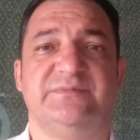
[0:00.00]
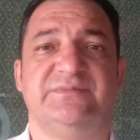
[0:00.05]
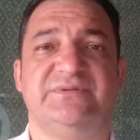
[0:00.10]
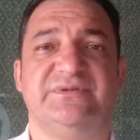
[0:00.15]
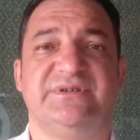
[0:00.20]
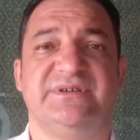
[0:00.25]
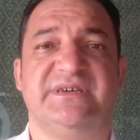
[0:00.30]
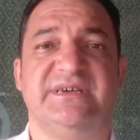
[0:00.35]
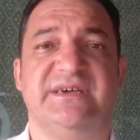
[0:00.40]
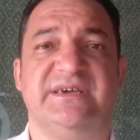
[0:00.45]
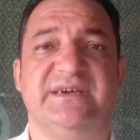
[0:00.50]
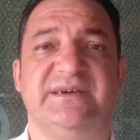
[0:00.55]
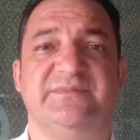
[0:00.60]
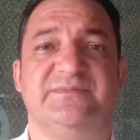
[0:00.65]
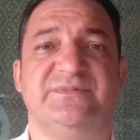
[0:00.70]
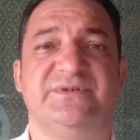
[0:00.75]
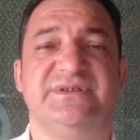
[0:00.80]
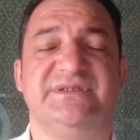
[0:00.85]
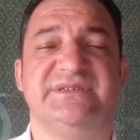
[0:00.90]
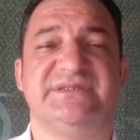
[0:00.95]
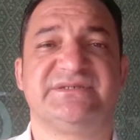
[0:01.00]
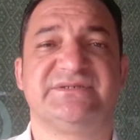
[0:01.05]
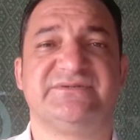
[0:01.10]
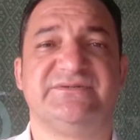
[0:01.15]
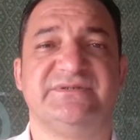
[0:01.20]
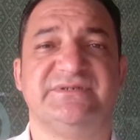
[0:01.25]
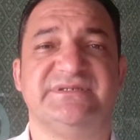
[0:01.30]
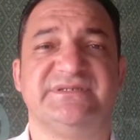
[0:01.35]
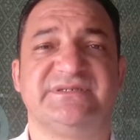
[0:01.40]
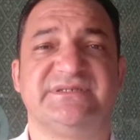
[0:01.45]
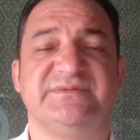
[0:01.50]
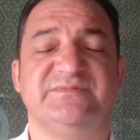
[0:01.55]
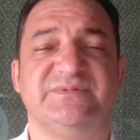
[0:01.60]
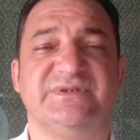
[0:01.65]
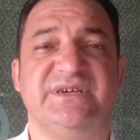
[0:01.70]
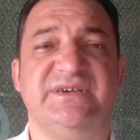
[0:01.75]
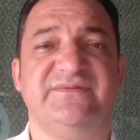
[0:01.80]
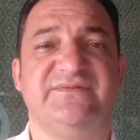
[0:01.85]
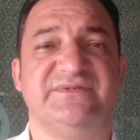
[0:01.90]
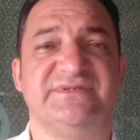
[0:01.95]
porque muitas coisas
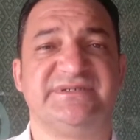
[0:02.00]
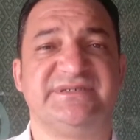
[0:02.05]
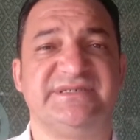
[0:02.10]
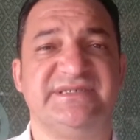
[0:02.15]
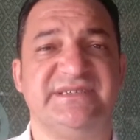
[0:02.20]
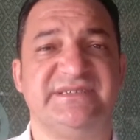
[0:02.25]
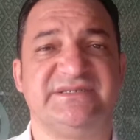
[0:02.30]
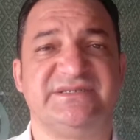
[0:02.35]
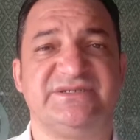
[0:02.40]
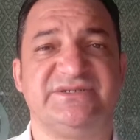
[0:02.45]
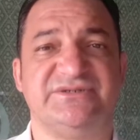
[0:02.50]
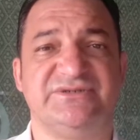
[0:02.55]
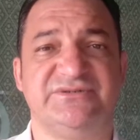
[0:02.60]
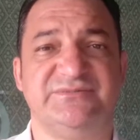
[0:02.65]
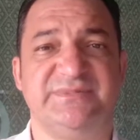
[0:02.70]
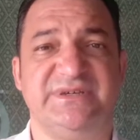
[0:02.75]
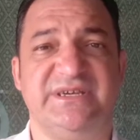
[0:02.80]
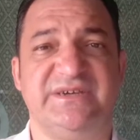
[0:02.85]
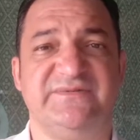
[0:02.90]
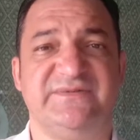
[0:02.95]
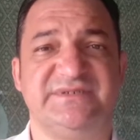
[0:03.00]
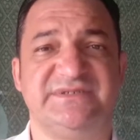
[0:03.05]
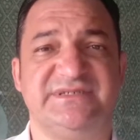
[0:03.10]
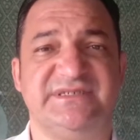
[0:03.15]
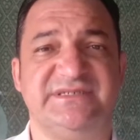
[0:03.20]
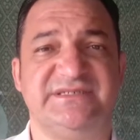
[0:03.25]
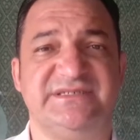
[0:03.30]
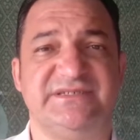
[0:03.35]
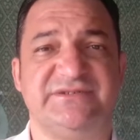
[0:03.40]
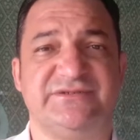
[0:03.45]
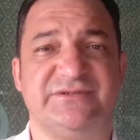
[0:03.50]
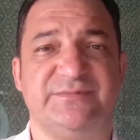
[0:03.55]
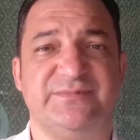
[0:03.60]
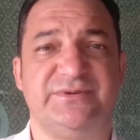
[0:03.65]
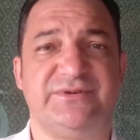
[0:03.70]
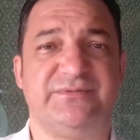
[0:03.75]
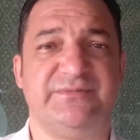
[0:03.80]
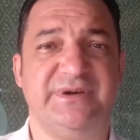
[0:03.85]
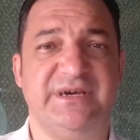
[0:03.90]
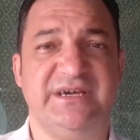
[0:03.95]
que você assume, que você se
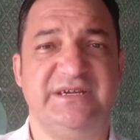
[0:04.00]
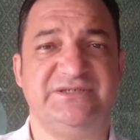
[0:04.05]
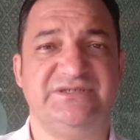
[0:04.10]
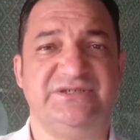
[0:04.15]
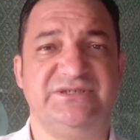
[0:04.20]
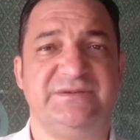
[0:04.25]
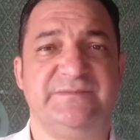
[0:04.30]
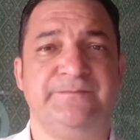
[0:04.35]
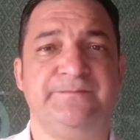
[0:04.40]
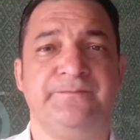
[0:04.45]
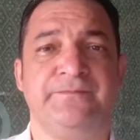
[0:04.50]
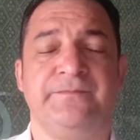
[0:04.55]
compromete,